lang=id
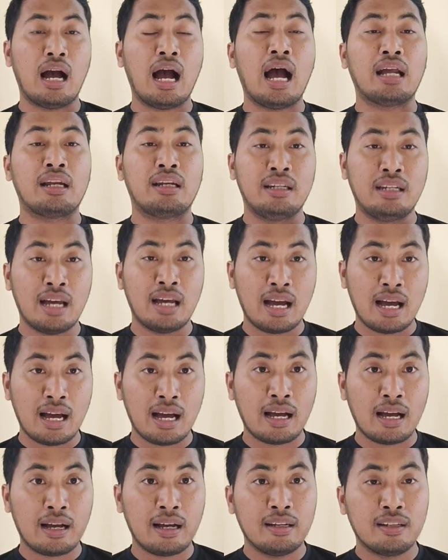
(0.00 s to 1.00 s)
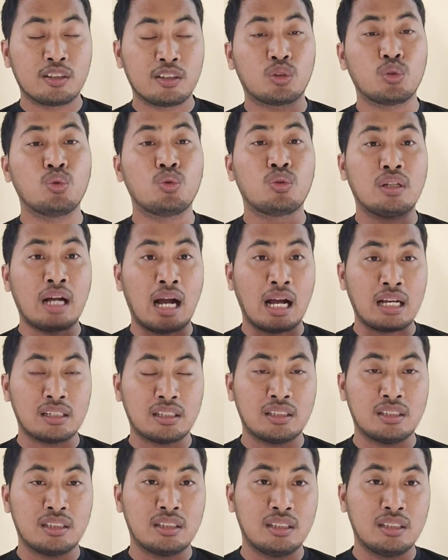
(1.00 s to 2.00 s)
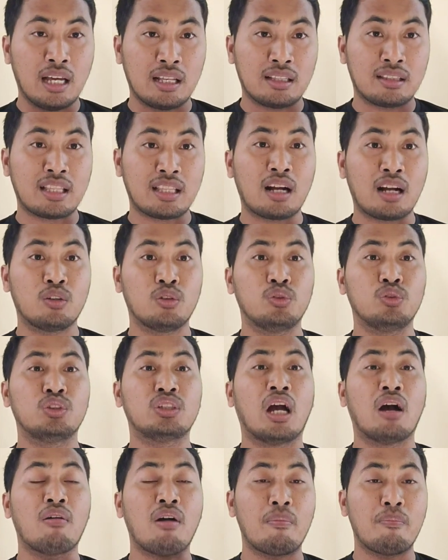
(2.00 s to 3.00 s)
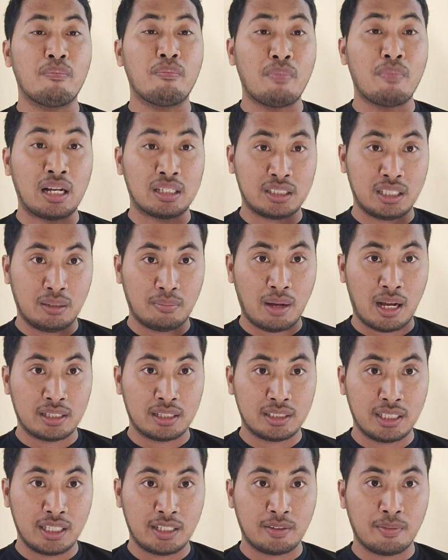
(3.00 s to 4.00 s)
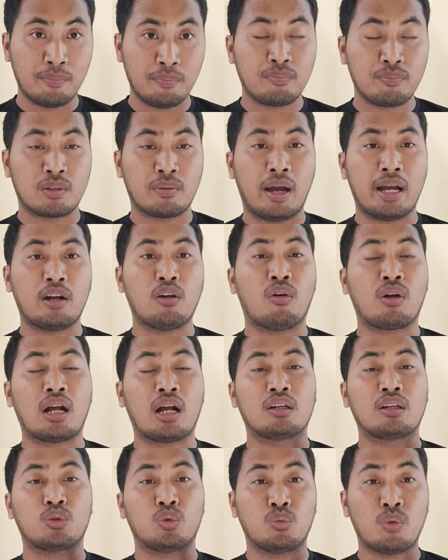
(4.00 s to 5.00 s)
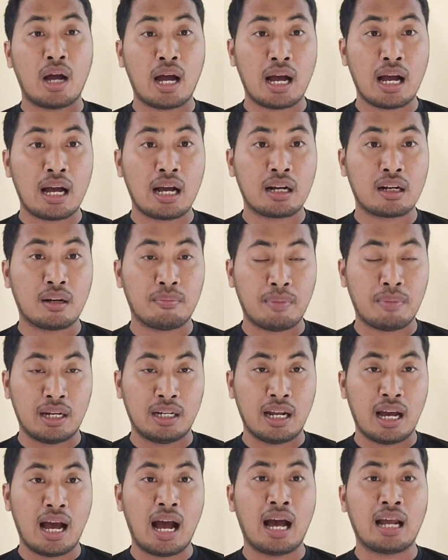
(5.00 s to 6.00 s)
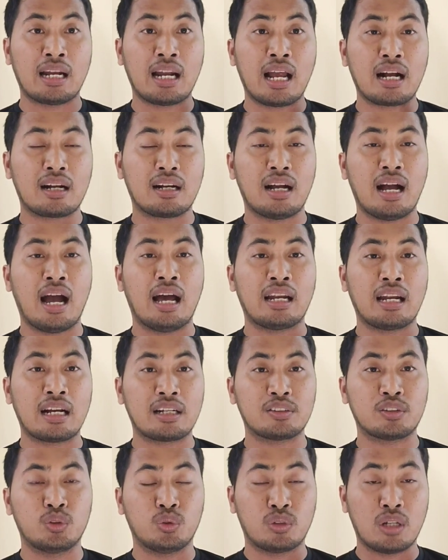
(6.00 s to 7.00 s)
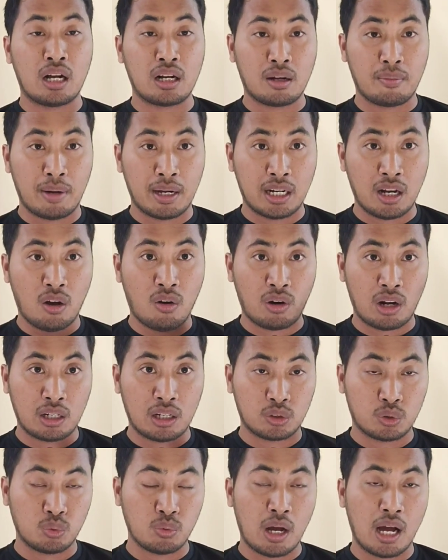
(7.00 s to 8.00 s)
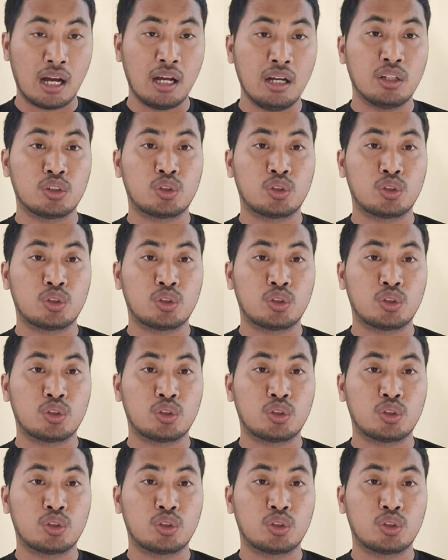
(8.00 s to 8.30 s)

ada tugas dan tanggung jawab masing-masing baik orang tua kepada anak, anak juga kepada orang tua,